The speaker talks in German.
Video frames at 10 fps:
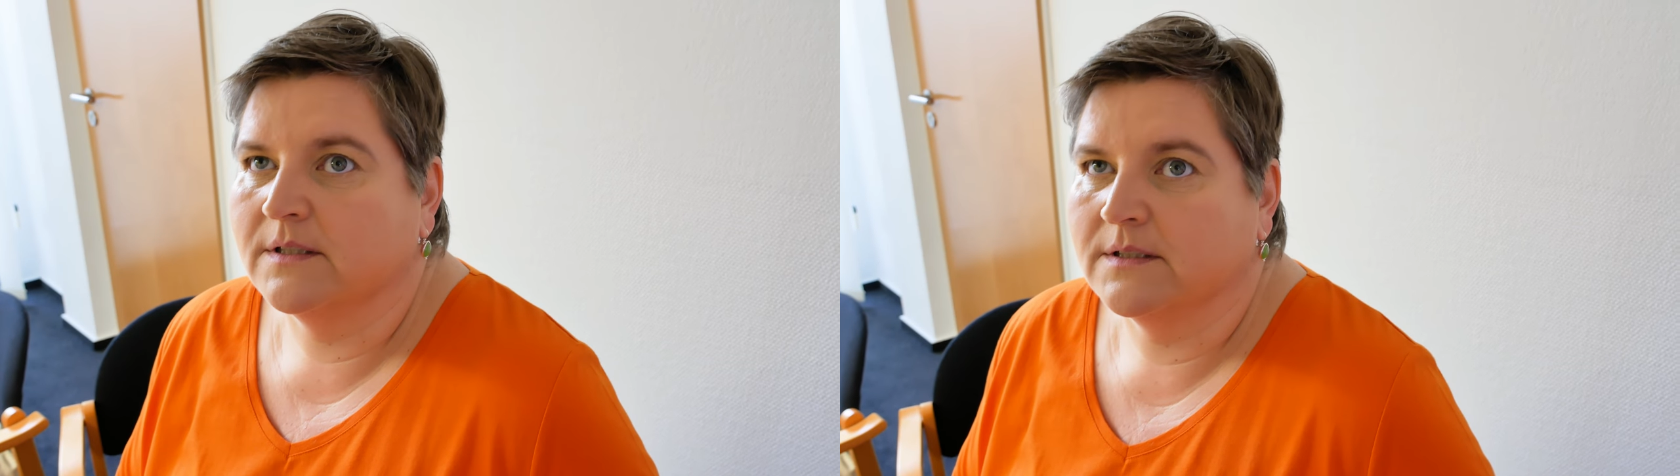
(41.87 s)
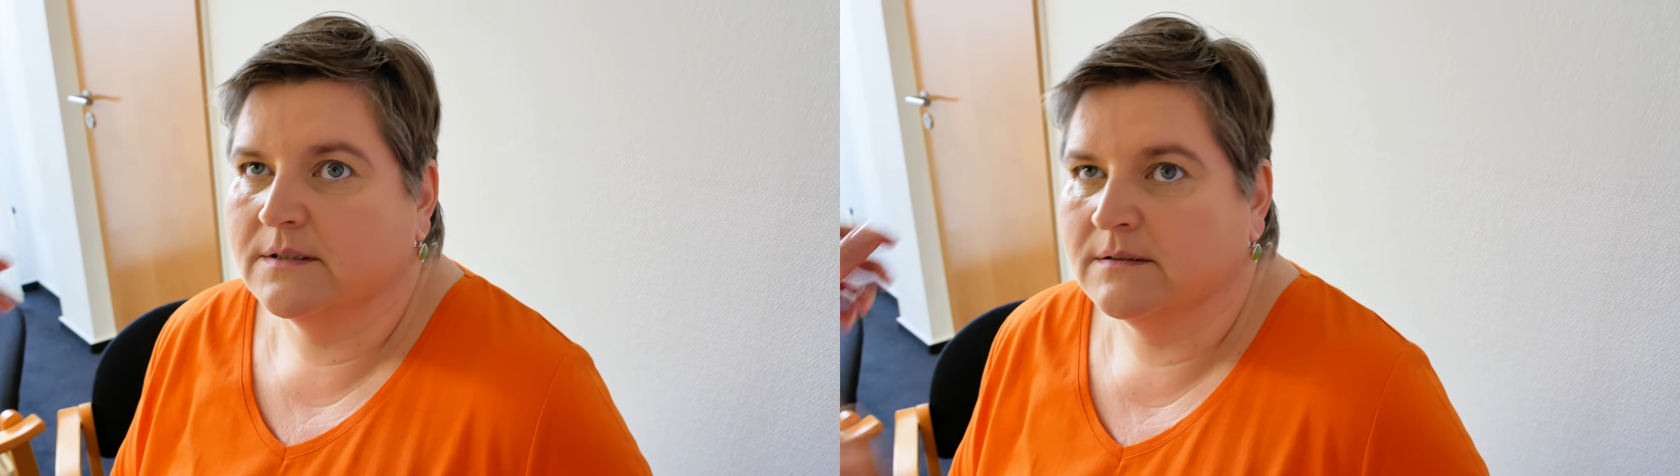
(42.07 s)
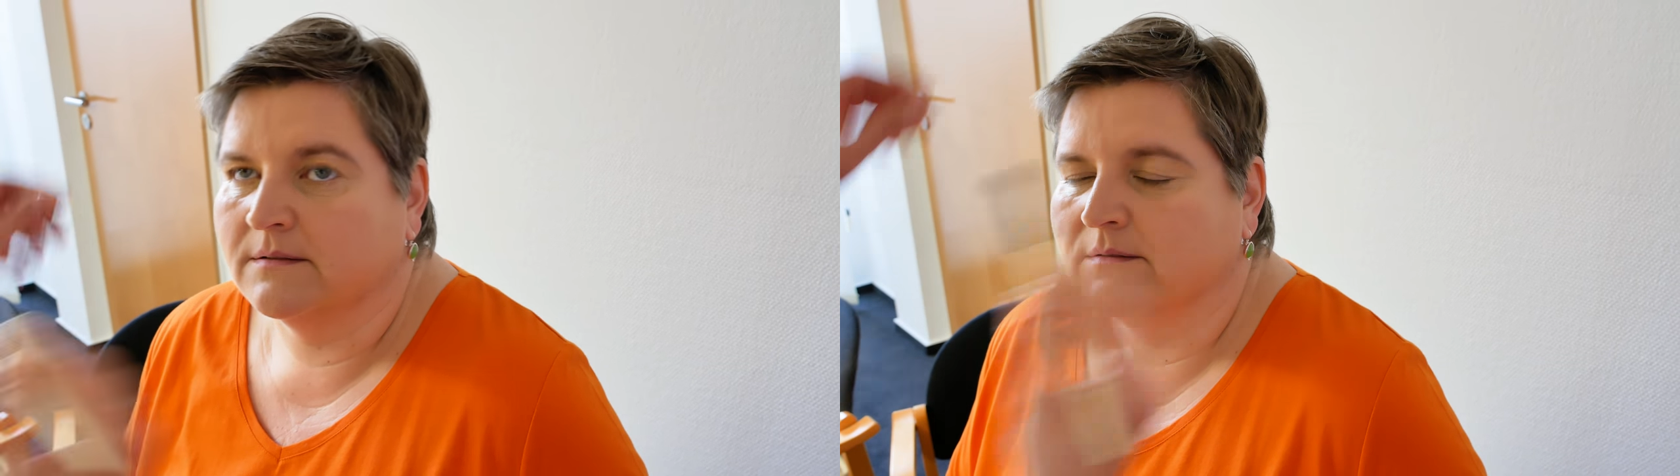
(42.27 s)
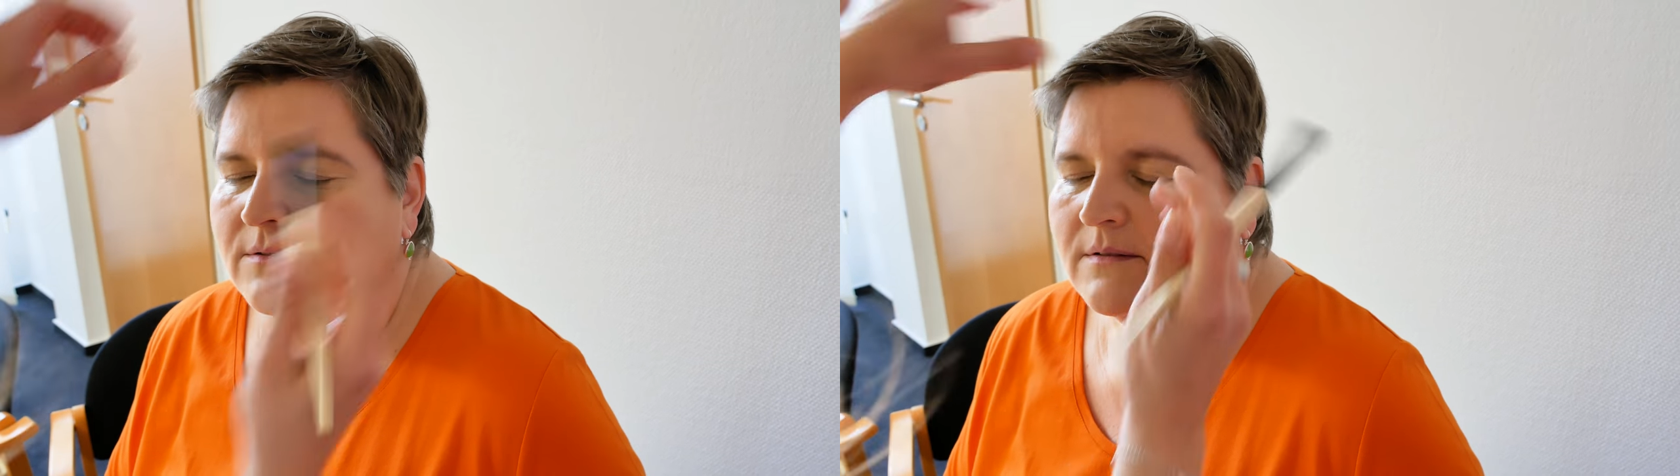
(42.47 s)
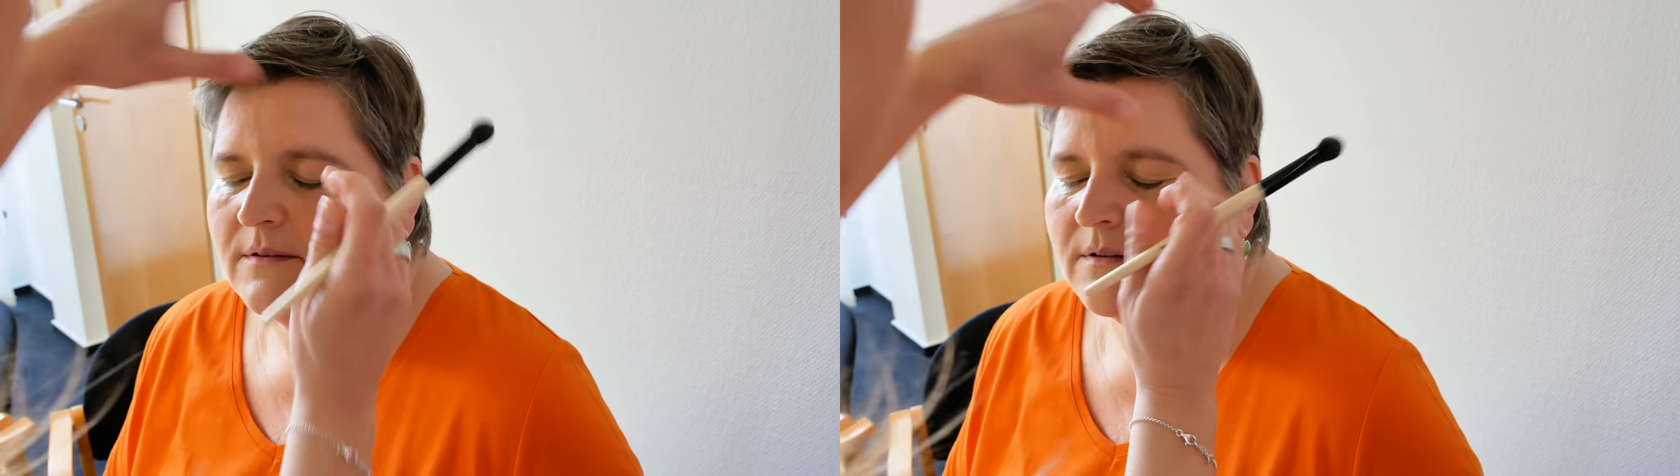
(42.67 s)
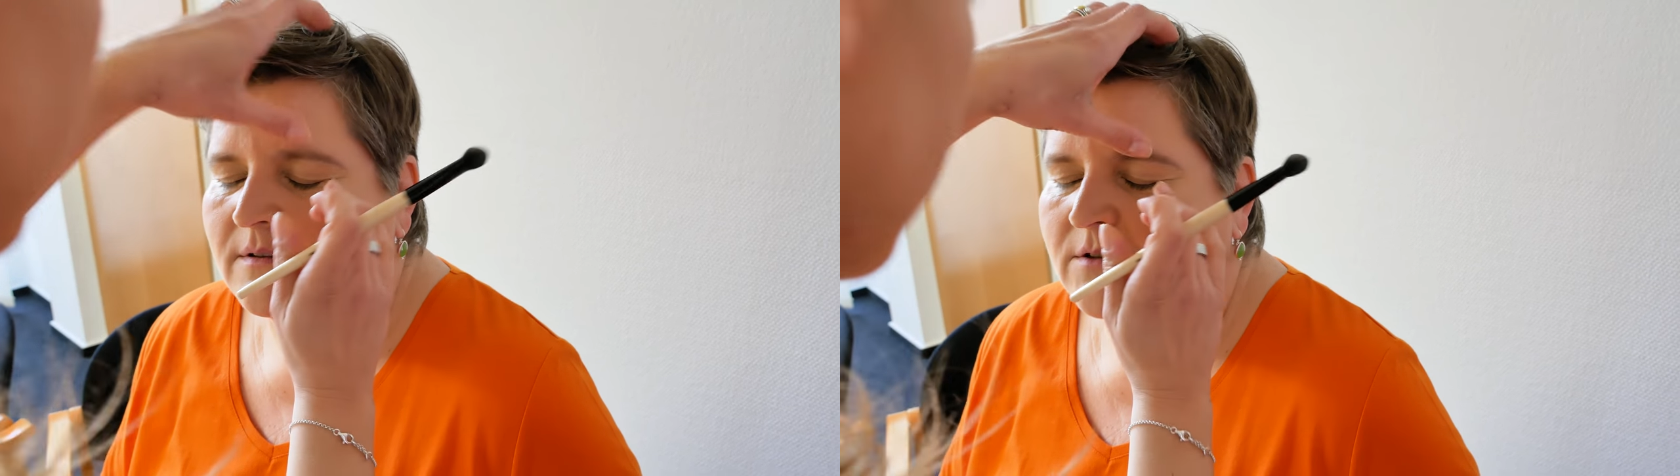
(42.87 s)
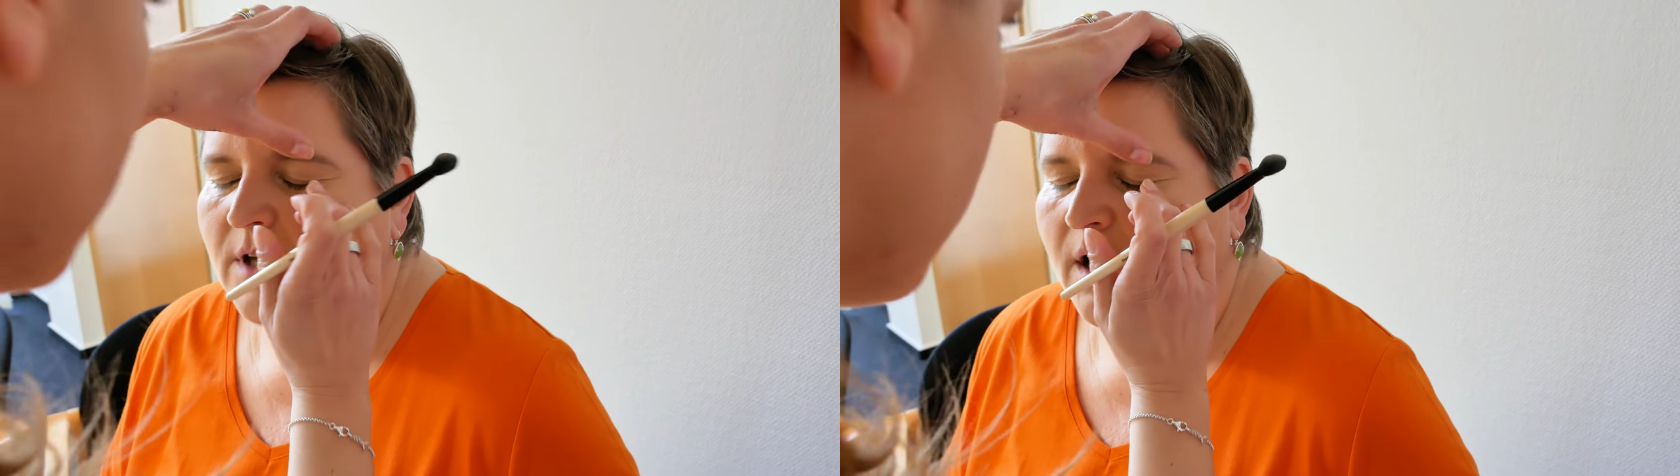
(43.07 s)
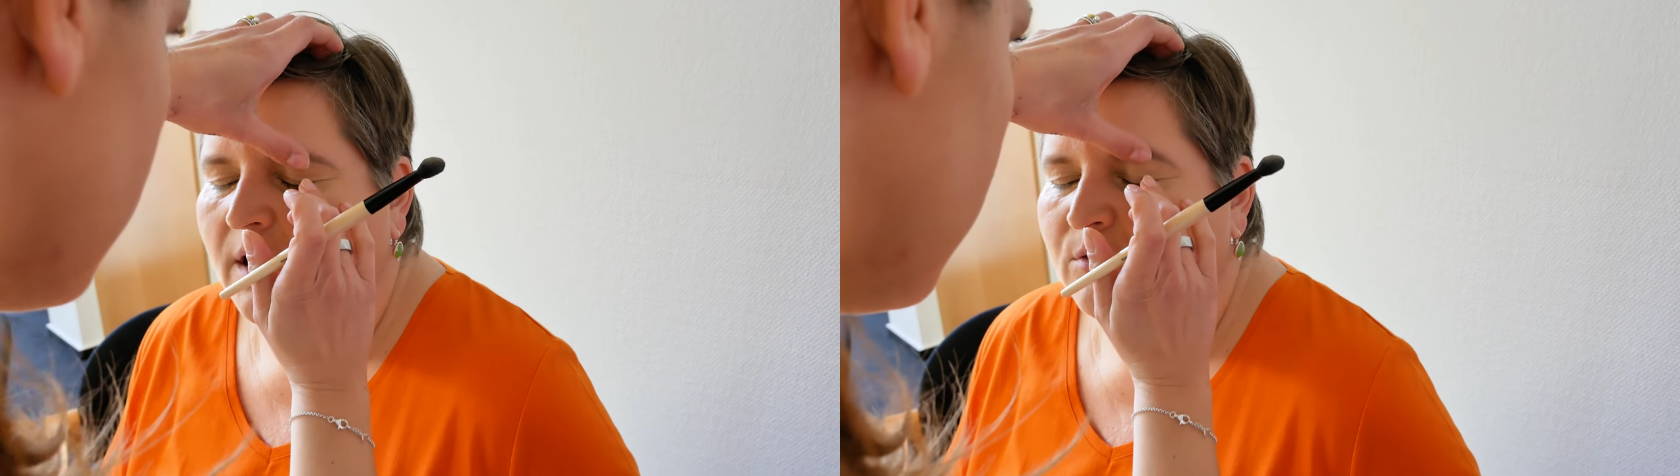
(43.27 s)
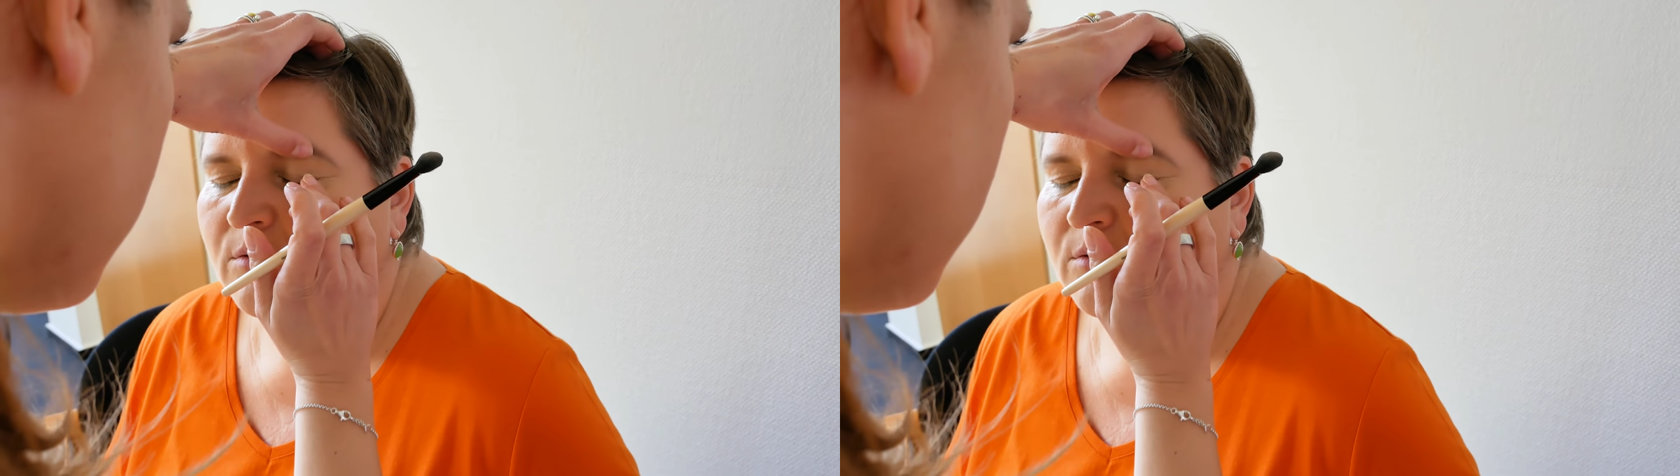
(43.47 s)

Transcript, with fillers: Kirchentag